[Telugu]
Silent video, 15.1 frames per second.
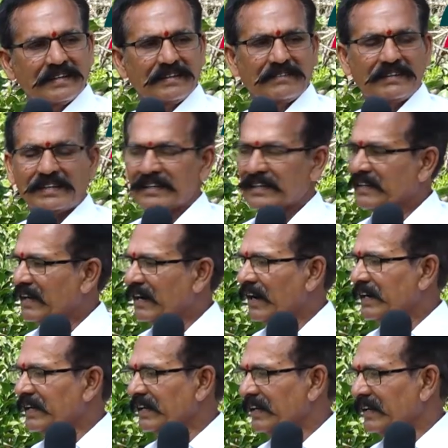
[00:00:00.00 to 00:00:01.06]
ఇవి
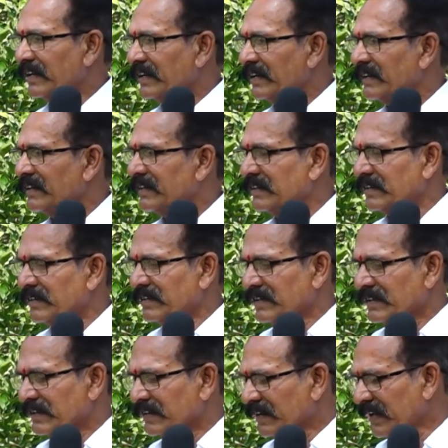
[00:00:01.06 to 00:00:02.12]
ఎలాంటి
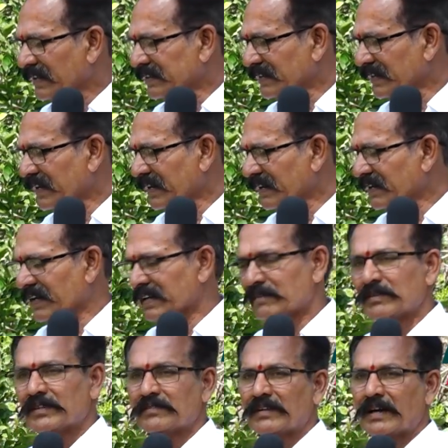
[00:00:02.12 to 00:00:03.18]
కల్తీ లేని అని
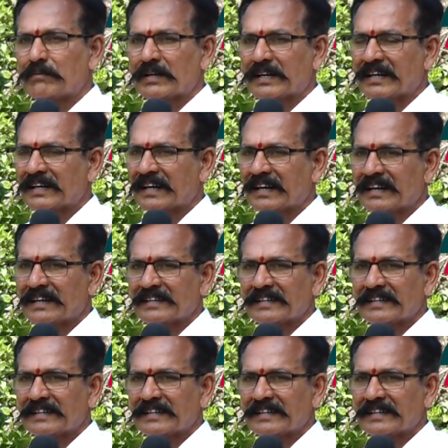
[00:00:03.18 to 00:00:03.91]
మేము నమ్మకంగా